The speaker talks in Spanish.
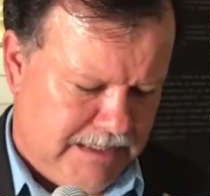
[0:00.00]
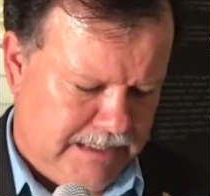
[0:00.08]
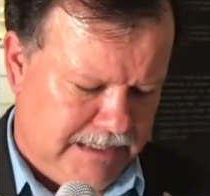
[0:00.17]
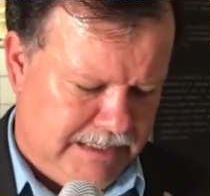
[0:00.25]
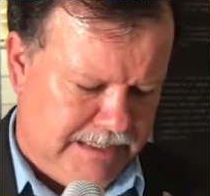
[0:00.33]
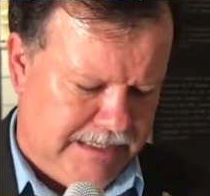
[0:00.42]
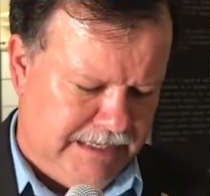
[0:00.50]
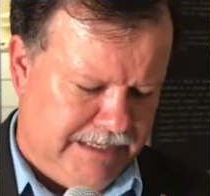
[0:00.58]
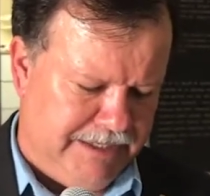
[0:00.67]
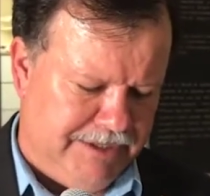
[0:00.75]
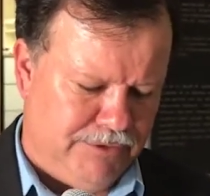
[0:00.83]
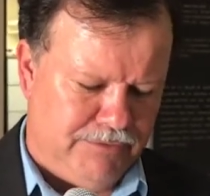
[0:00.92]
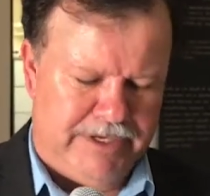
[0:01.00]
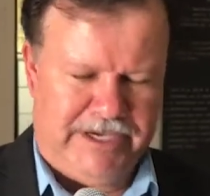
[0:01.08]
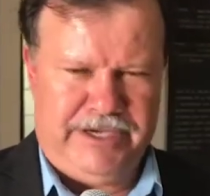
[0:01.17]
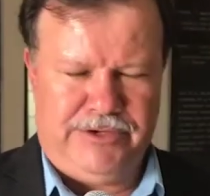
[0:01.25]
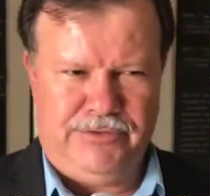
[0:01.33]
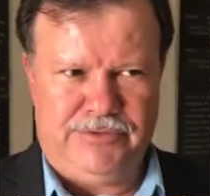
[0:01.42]
eh, he dicho
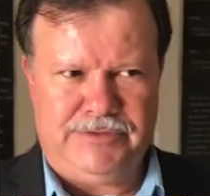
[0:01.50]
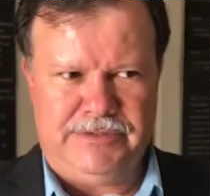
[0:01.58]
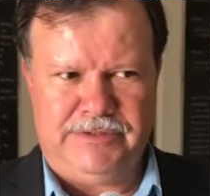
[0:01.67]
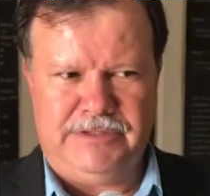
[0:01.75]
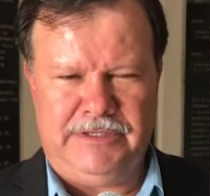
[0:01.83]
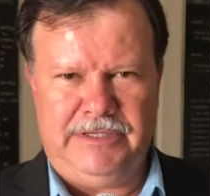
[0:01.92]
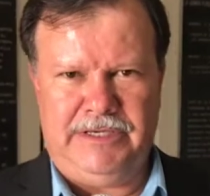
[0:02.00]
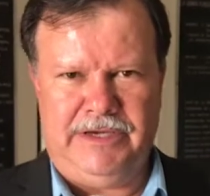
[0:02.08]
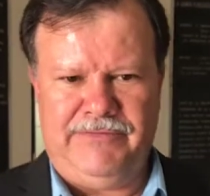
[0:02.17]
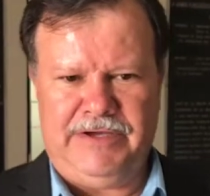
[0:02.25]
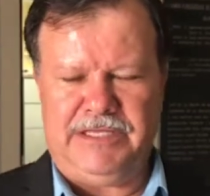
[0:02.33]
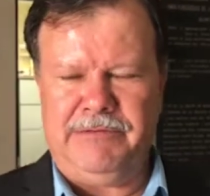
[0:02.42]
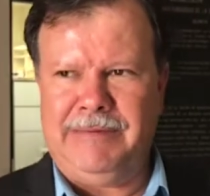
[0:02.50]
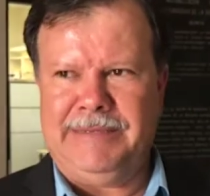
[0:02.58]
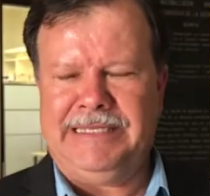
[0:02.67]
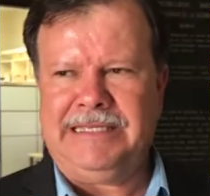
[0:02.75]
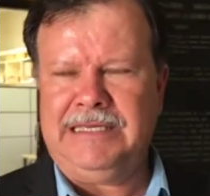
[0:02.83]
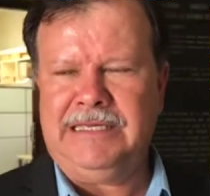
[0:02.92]
que ellos eh,
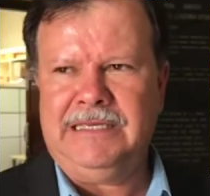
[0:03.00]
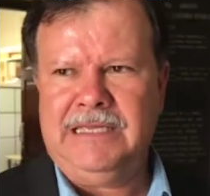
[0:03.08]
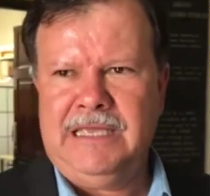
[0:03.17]
efectivamente